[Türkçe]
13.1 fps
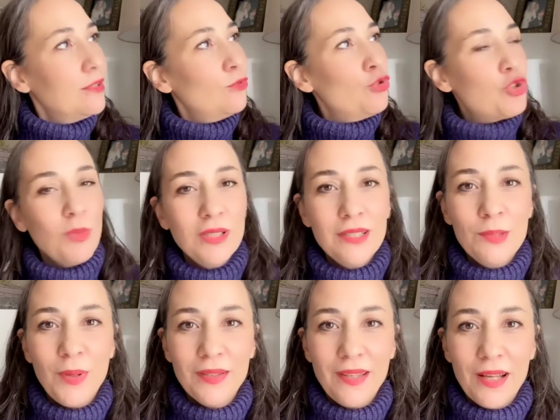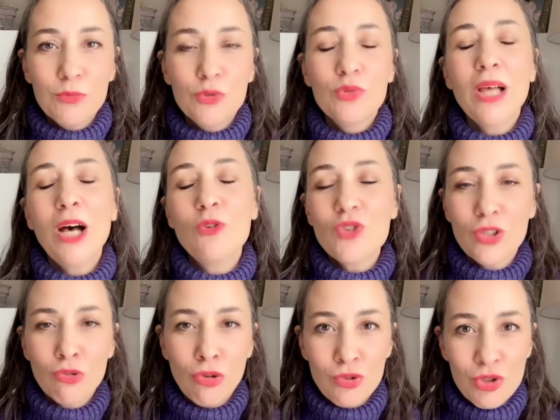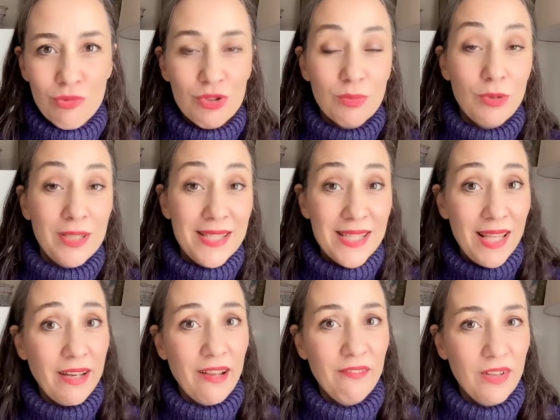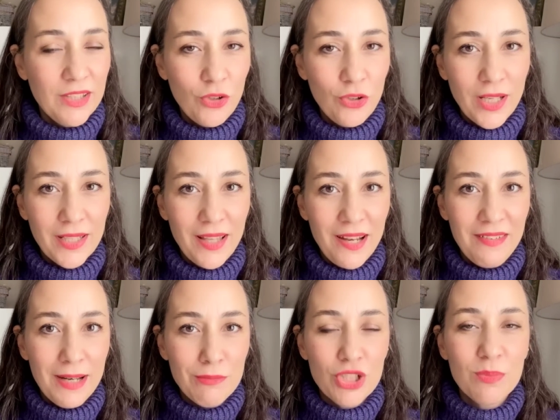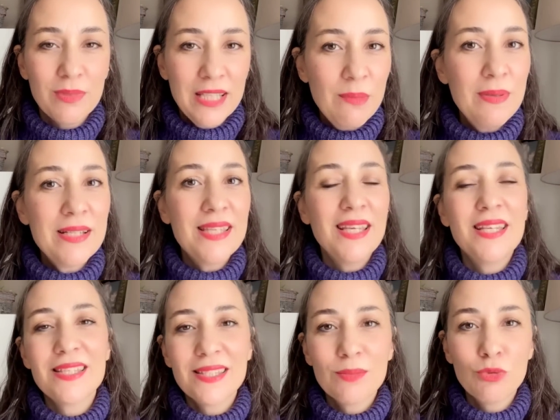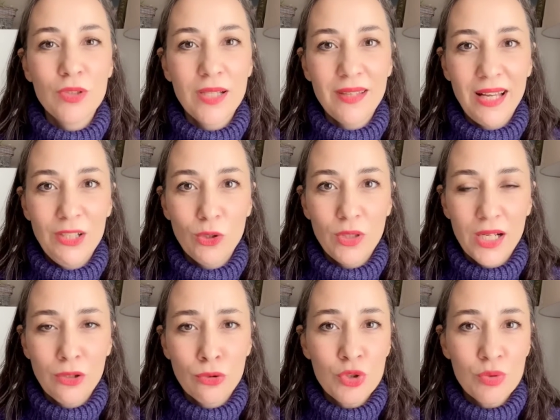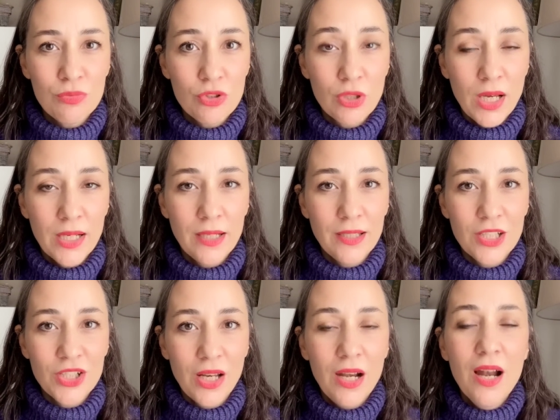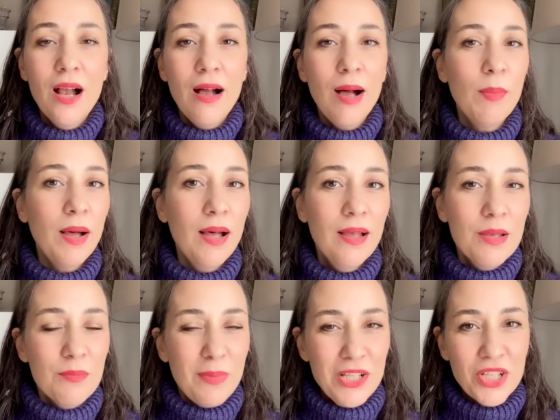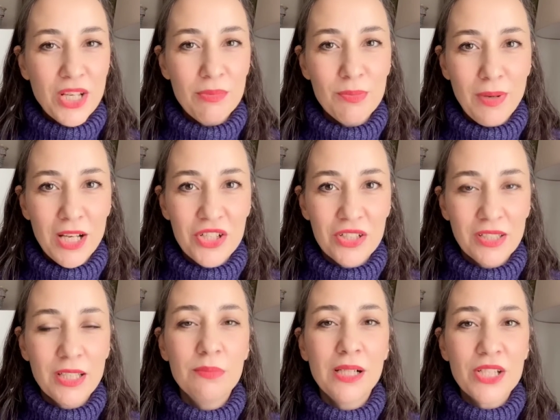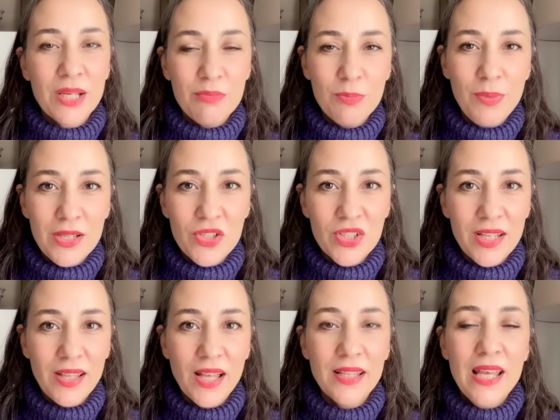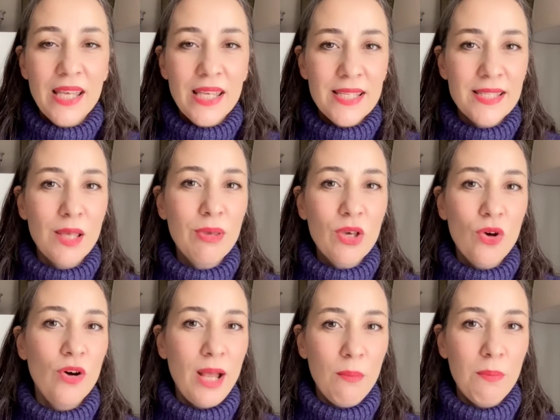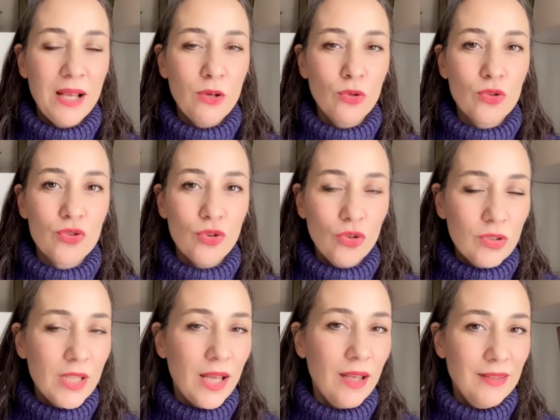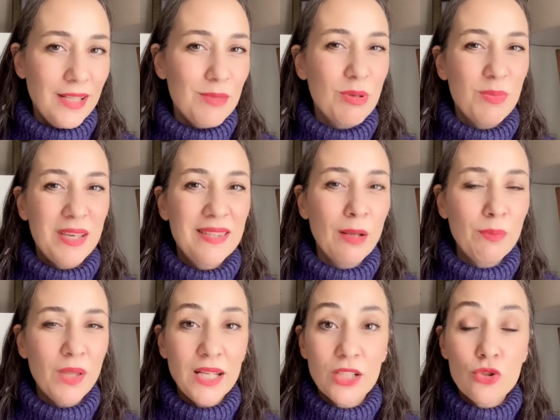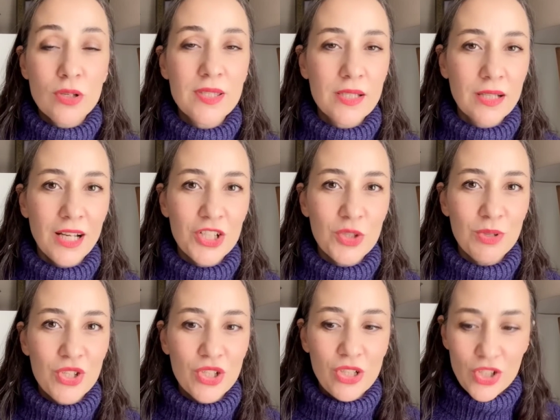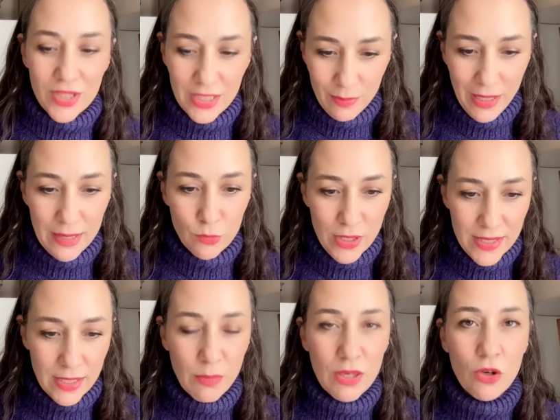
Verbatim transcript: düşmanı ip atar. Bunu daha önce de konuşmuştuk. Böyle dizilerden falan örnekler vermiştim. Kibir serisinde bunu detaylı olarak konuşmuştuk arkadaşlar. Ama başka bir başlıkla, başka bir pencereden istemeyi öğrenmek konusu. Onu da dediğim gibi kitaplarda çok sık karşıma çıkınca dedim yani bu istemeyi